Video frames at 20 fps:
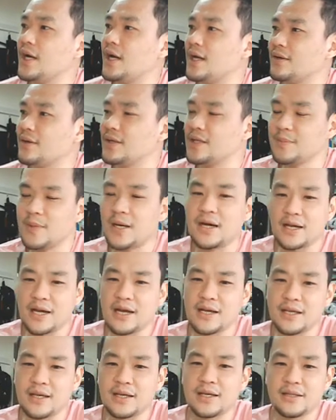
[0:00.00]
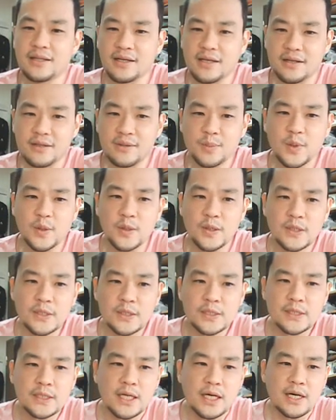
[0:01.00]
あの、今は関係ないんだけれども、
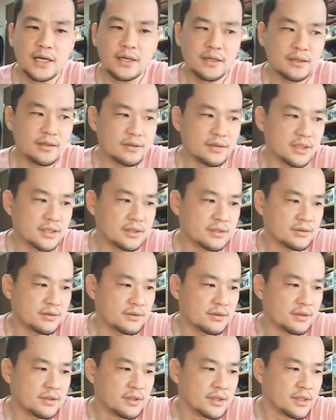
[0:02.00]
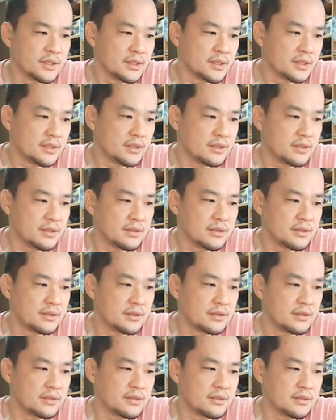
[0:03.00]
あなんだろうな、その、
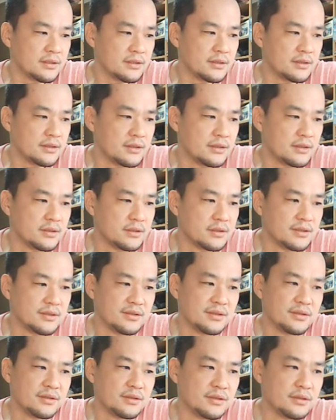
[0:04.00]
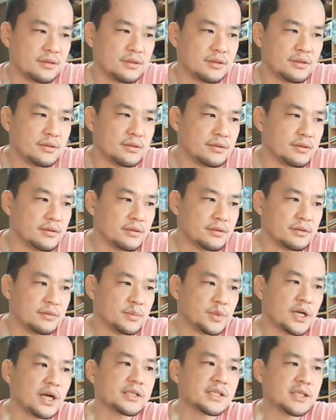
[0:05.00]

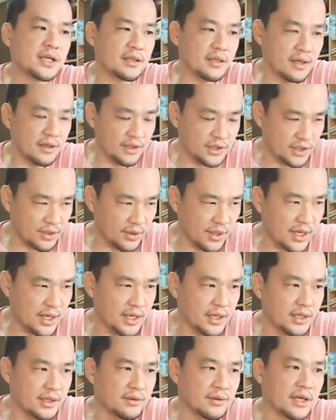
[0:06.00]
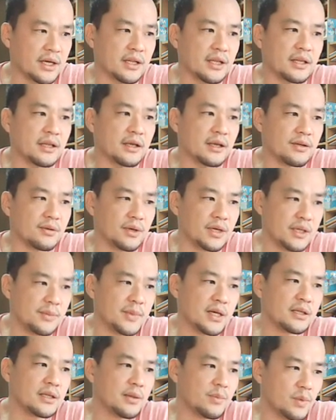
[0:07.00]
昔だったら兵役逃れなんだけど、
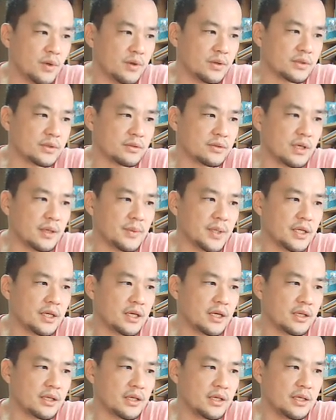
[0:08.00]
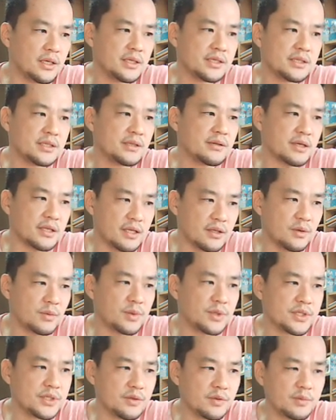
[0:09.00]
今でも、そのアメリカ、イギリスにはね、
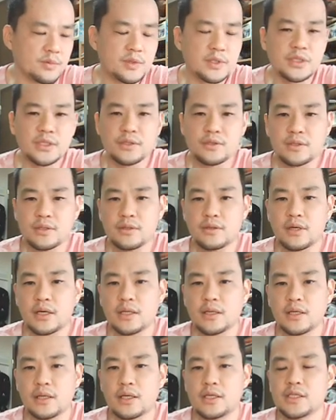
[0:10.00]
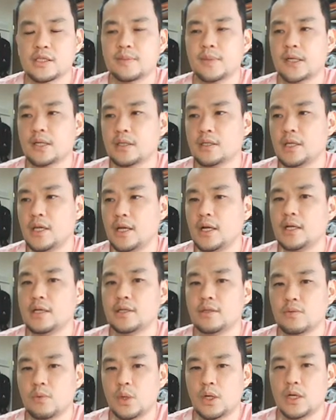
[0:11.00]
ノブリス・オブリージュっていうのがあって、一番偉い
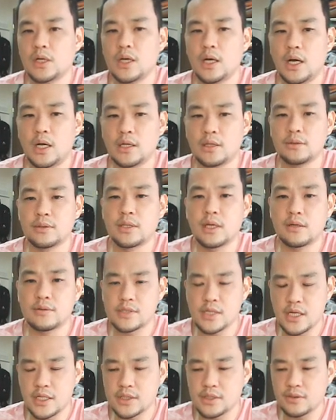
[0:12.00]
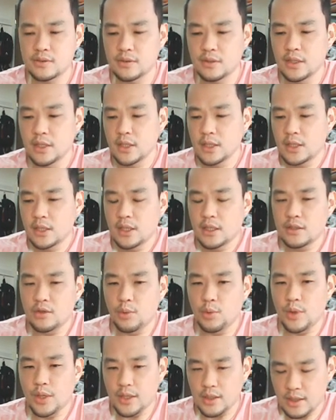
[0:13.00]
人は、軍隊の最初の、
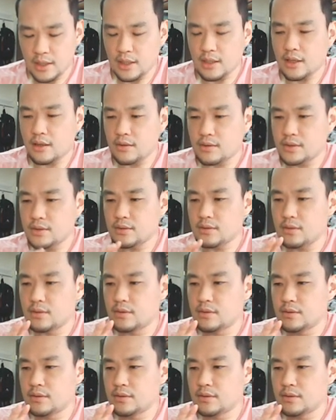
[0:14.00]
とえなんだろう、その、